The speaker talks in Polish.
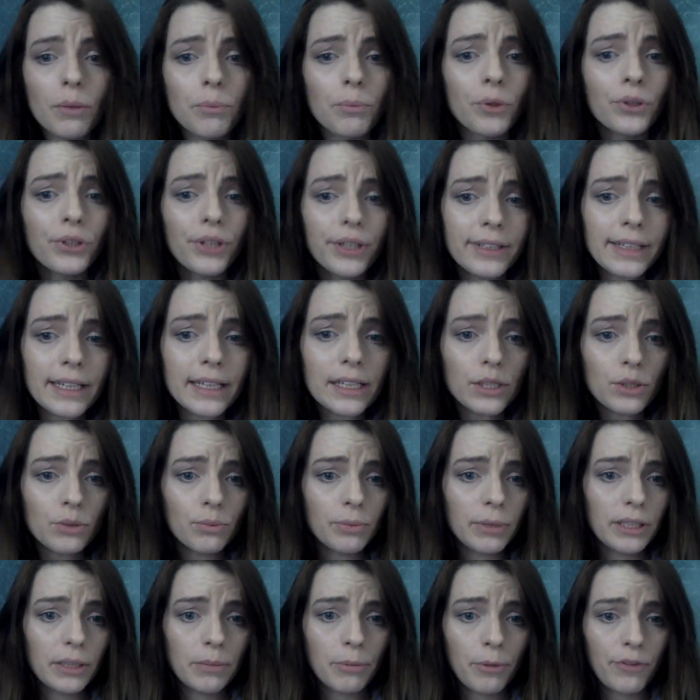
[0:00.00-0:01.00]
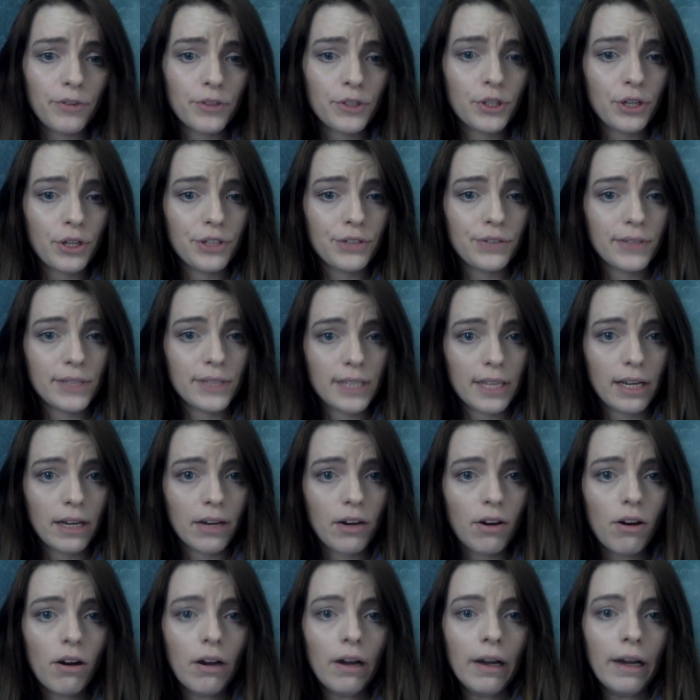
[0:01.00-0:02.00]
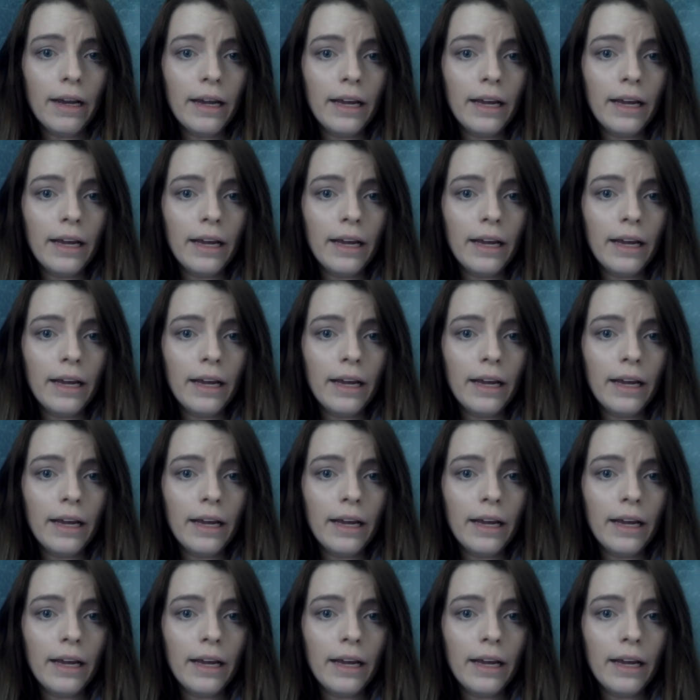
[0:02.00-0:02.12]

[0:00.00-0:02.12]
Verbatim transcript: pod redakcją pana profesora Świeckiego,